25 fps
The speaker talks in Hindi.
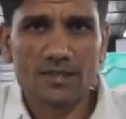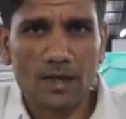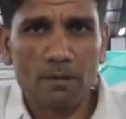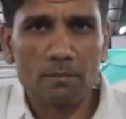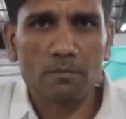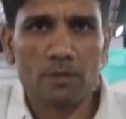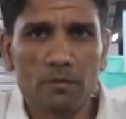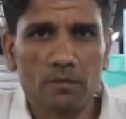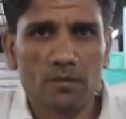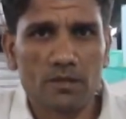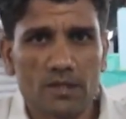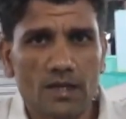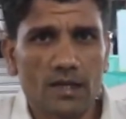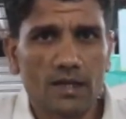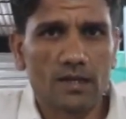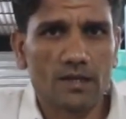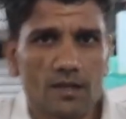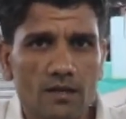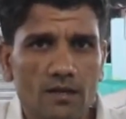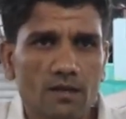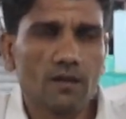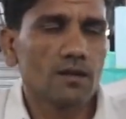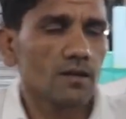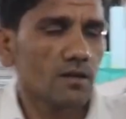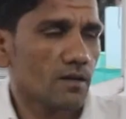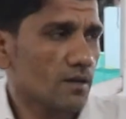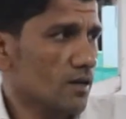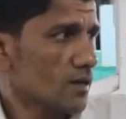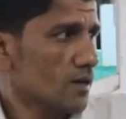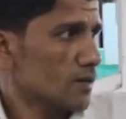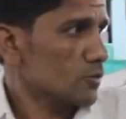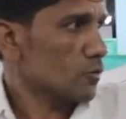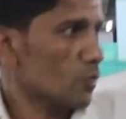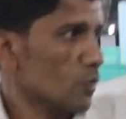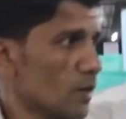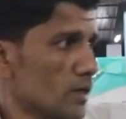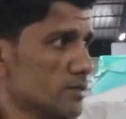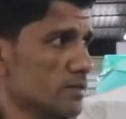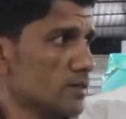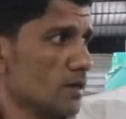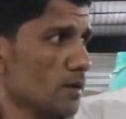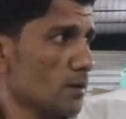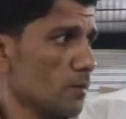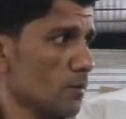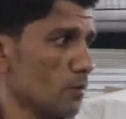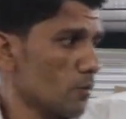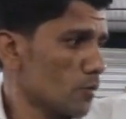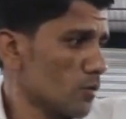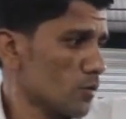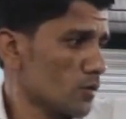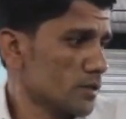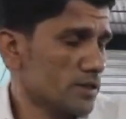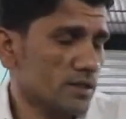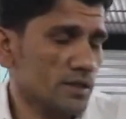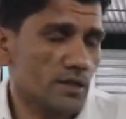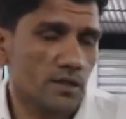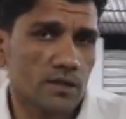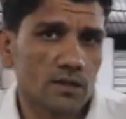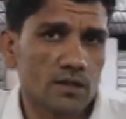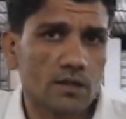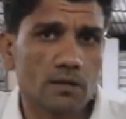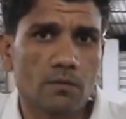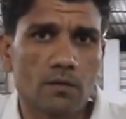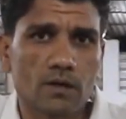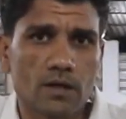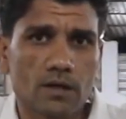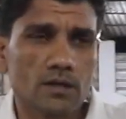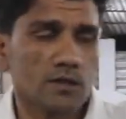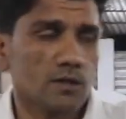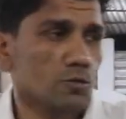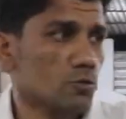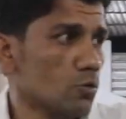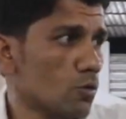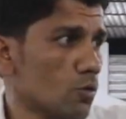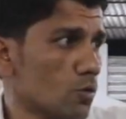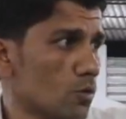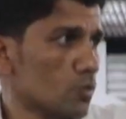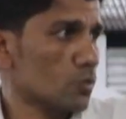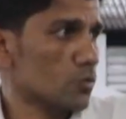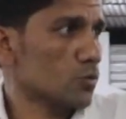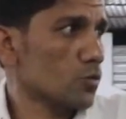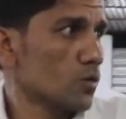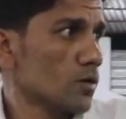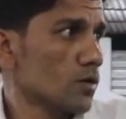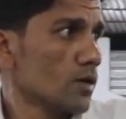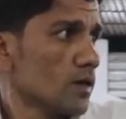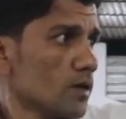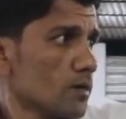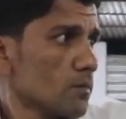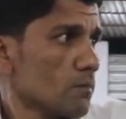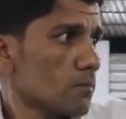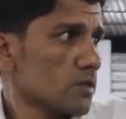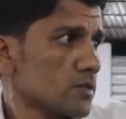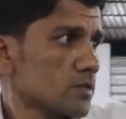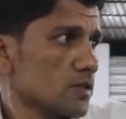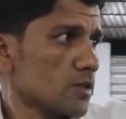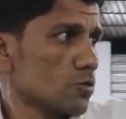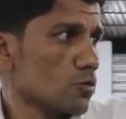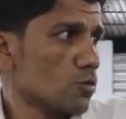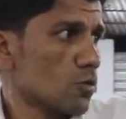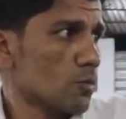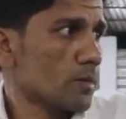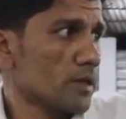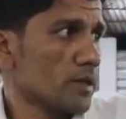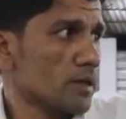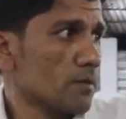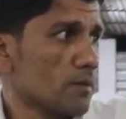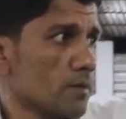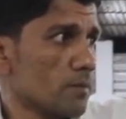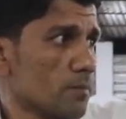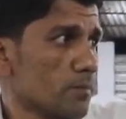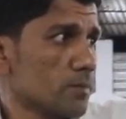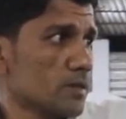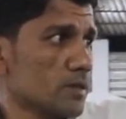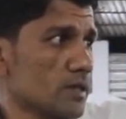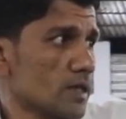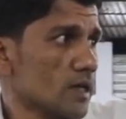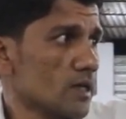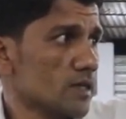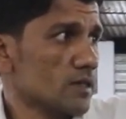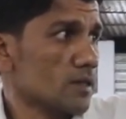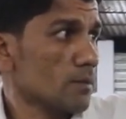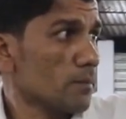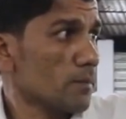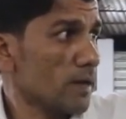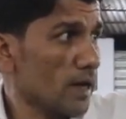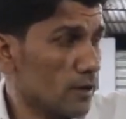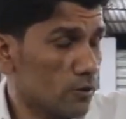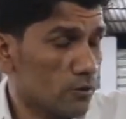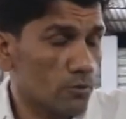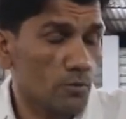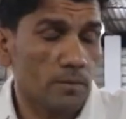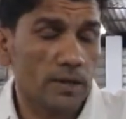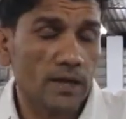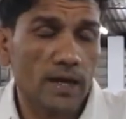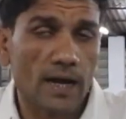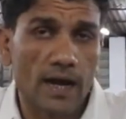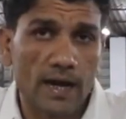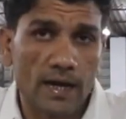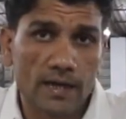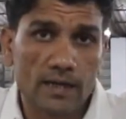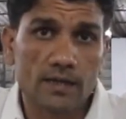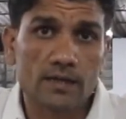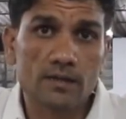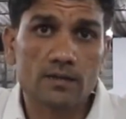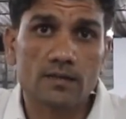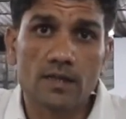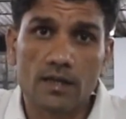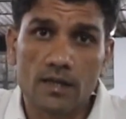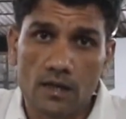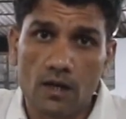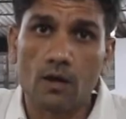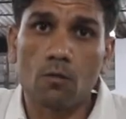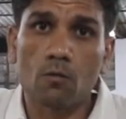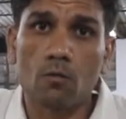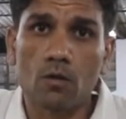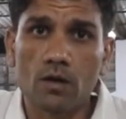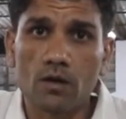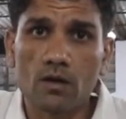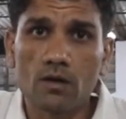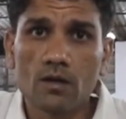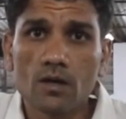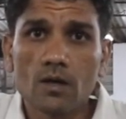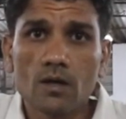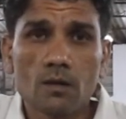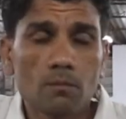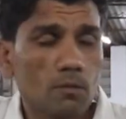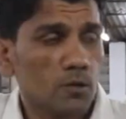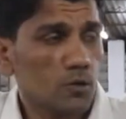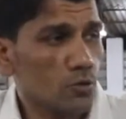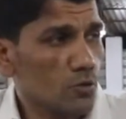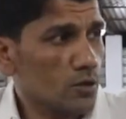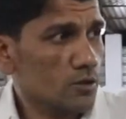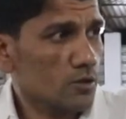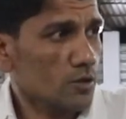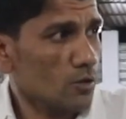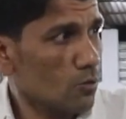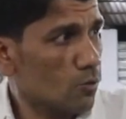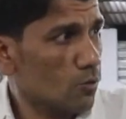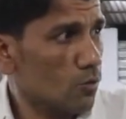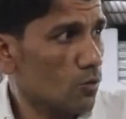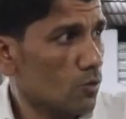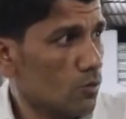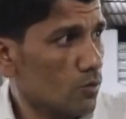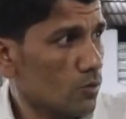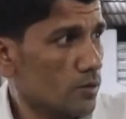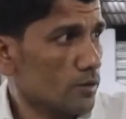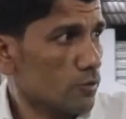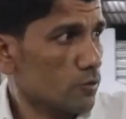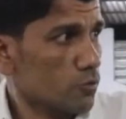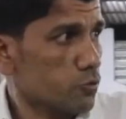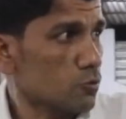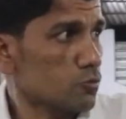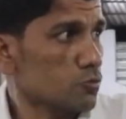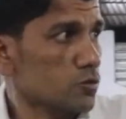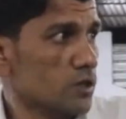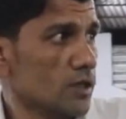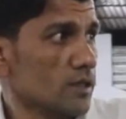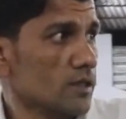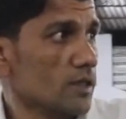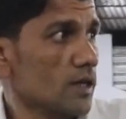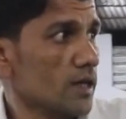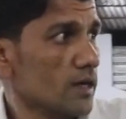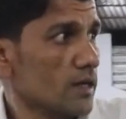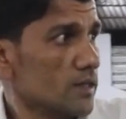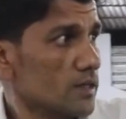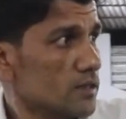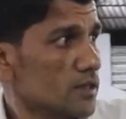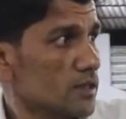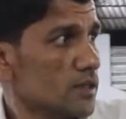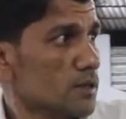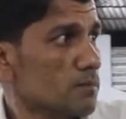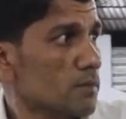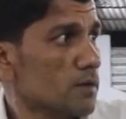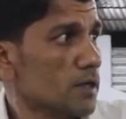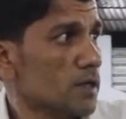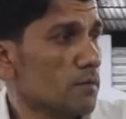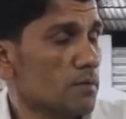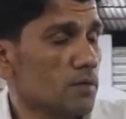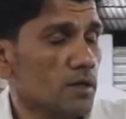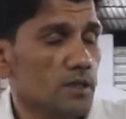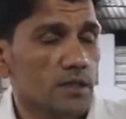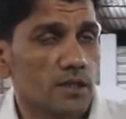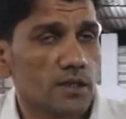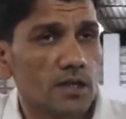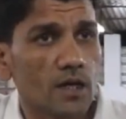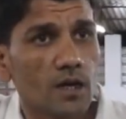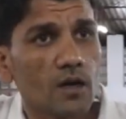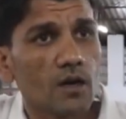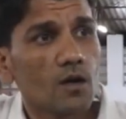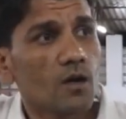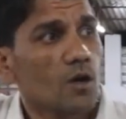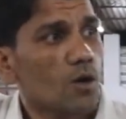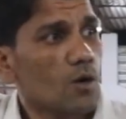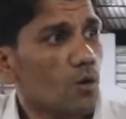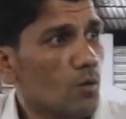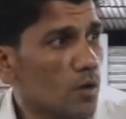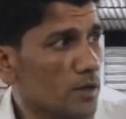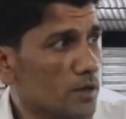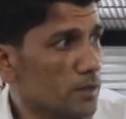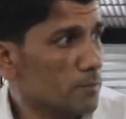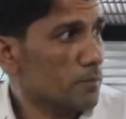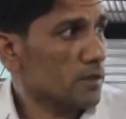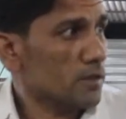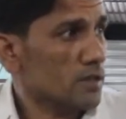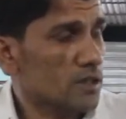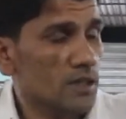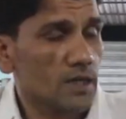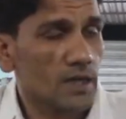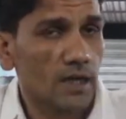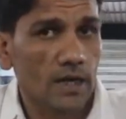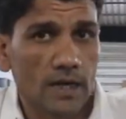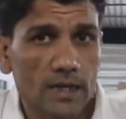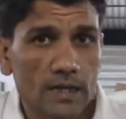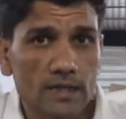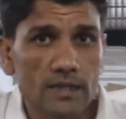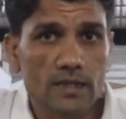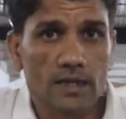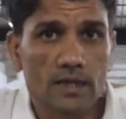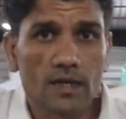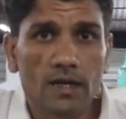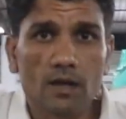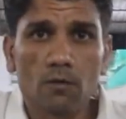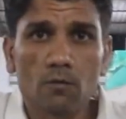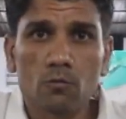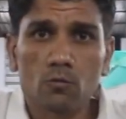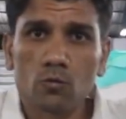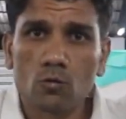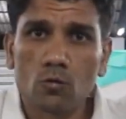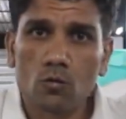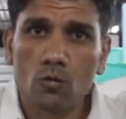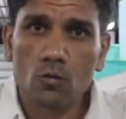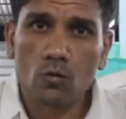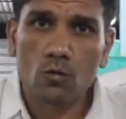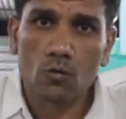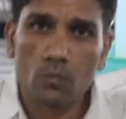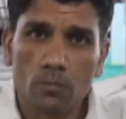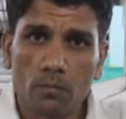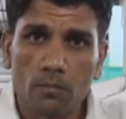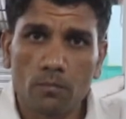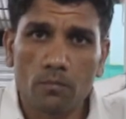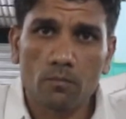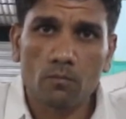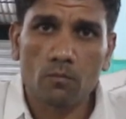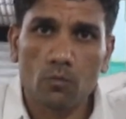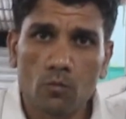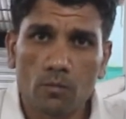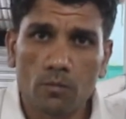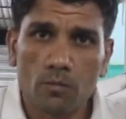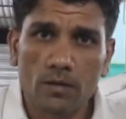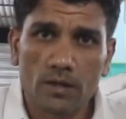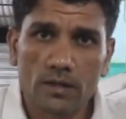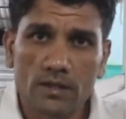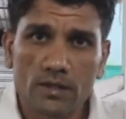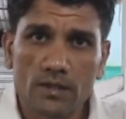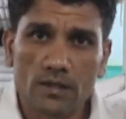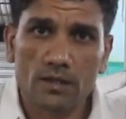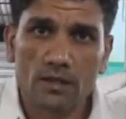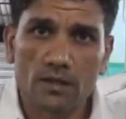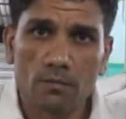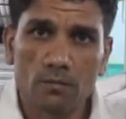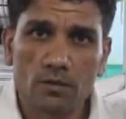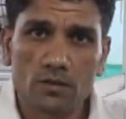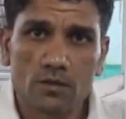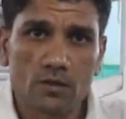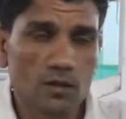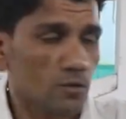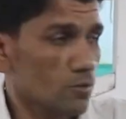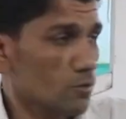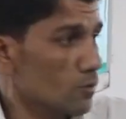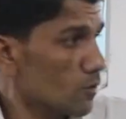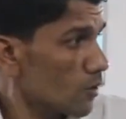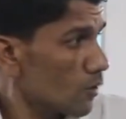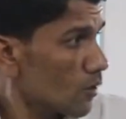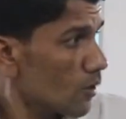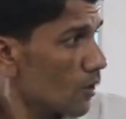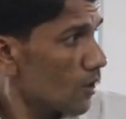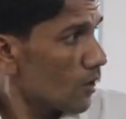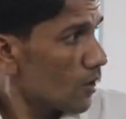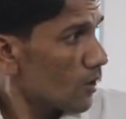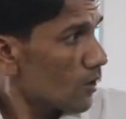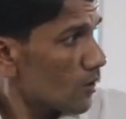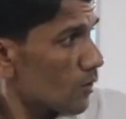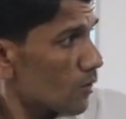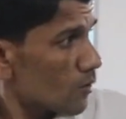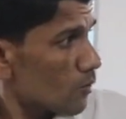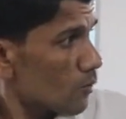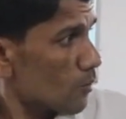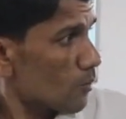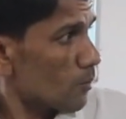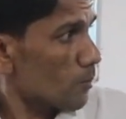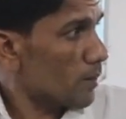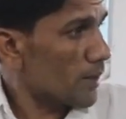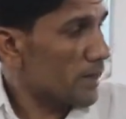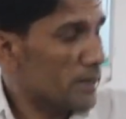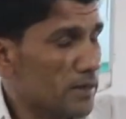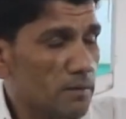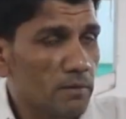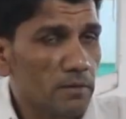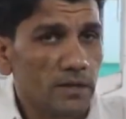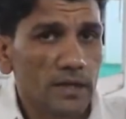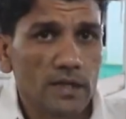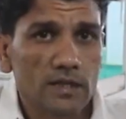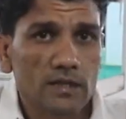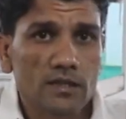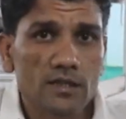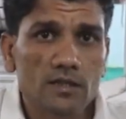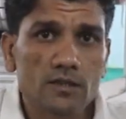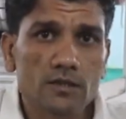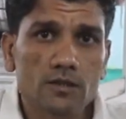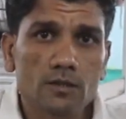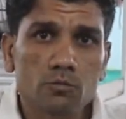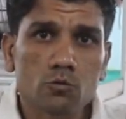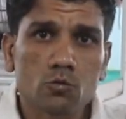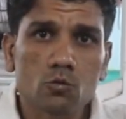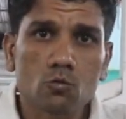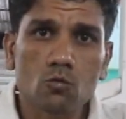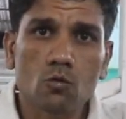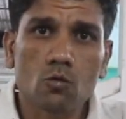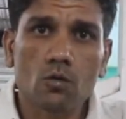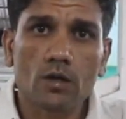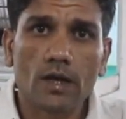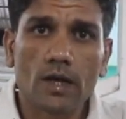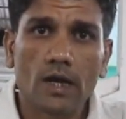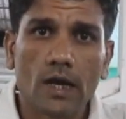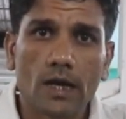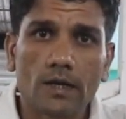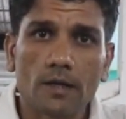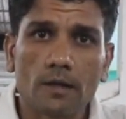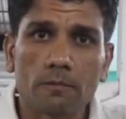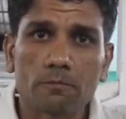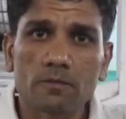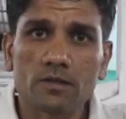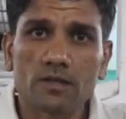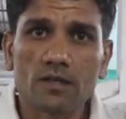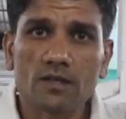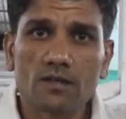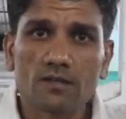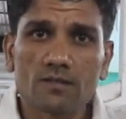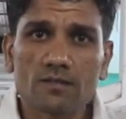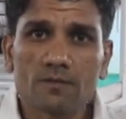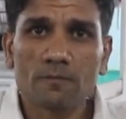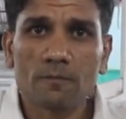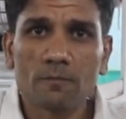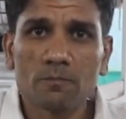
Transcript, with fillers: सामने बताया तो ऐसा वो नहीं है कि बकरी दो बच्चा दो महीने में पिता के थे मैं आखिर मैं के देखा हुआ मैं हम्म। तो जैसा लोगों को सुनता था कि तीन महीने बाद है ना हम्म। वो हरी पत्ती खाएंगा ये खाएंगा वो तो वो बकरी का बच्चा तो वो महीना भर के अंदर ही सब शुरू हो गया खाना पीना